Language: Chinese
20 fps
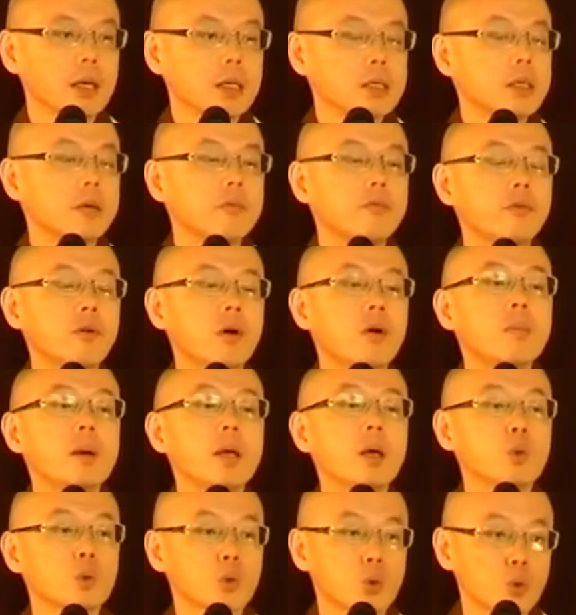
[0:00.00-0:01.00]
成佛
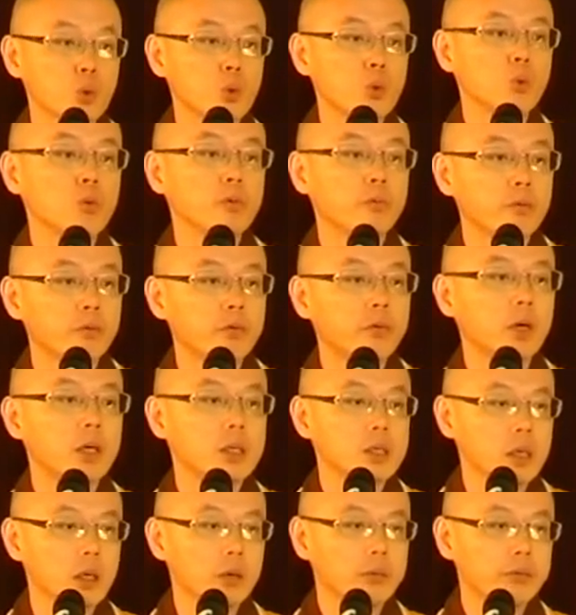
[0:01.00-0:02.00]
没有舒舒服服
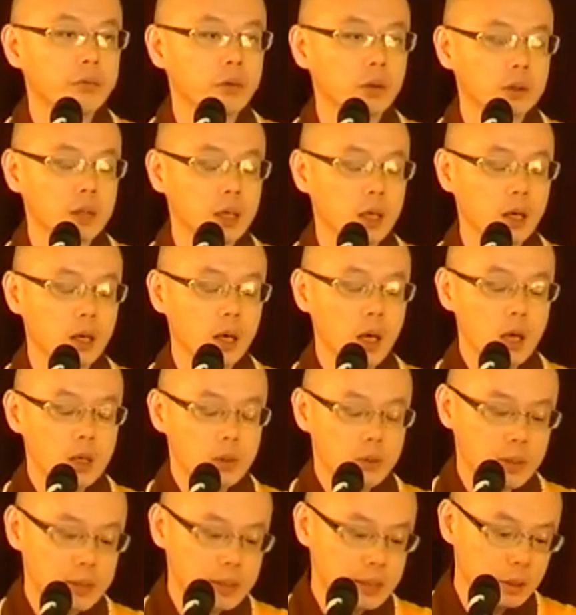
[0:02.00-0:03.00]
而成佛的，
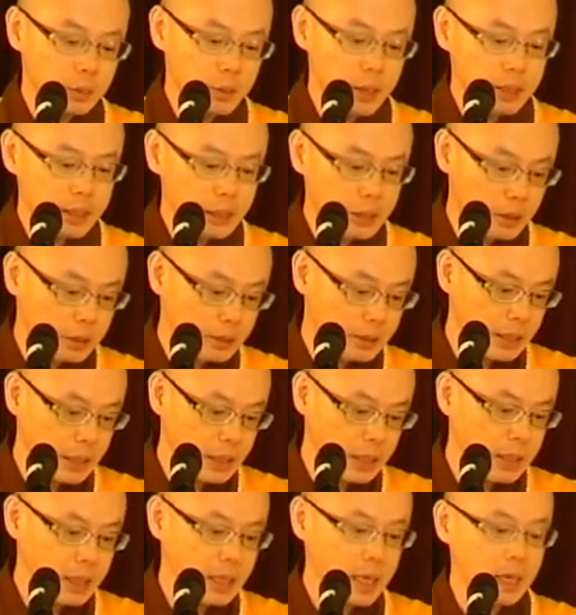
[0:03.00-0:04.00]
所以希望你能第
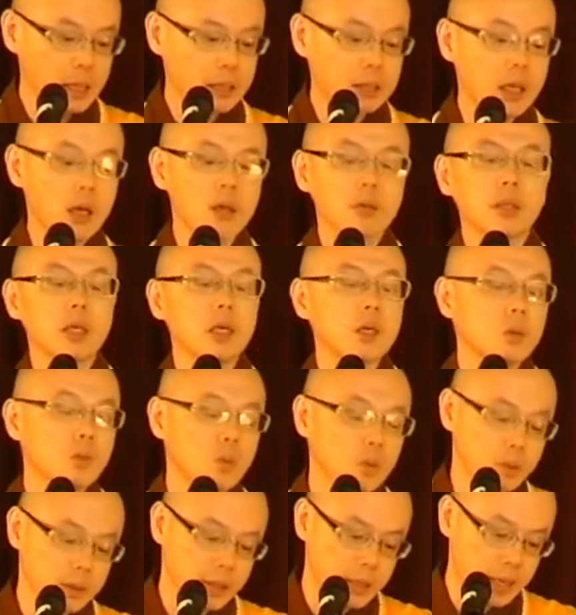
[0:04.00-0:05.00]
一页到第
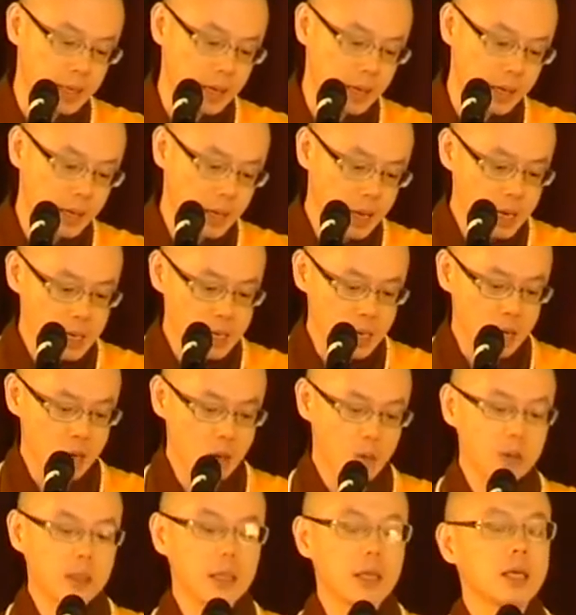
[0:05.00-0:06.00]
五页，然
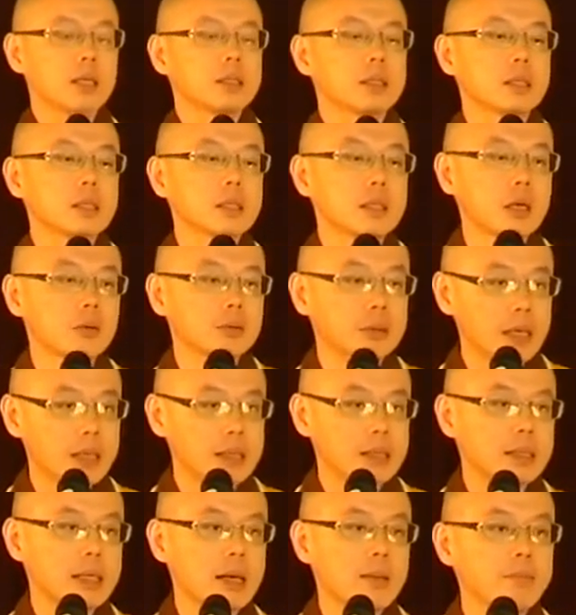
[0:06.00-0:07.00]
后呢，至少
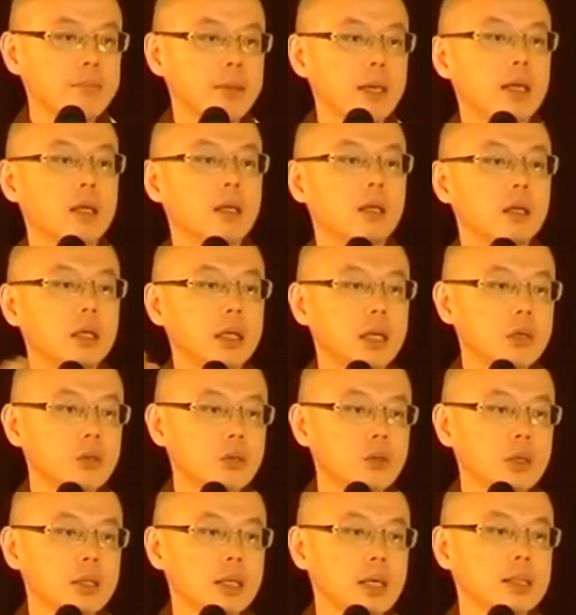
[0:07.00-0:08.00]
念三遍，连
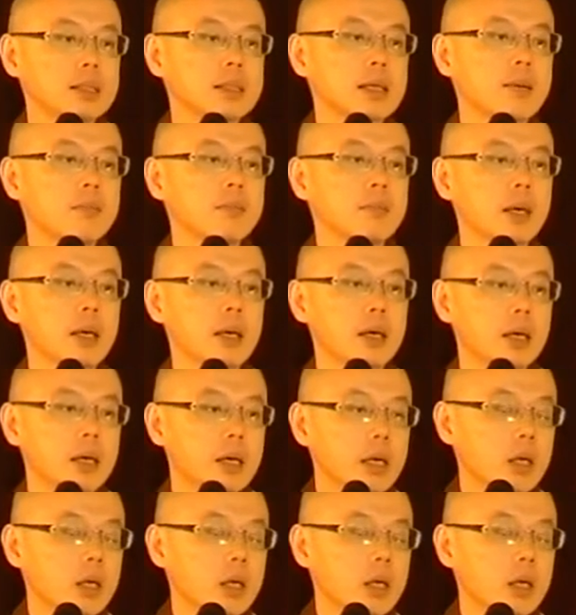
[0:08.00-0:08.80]
续念三遍。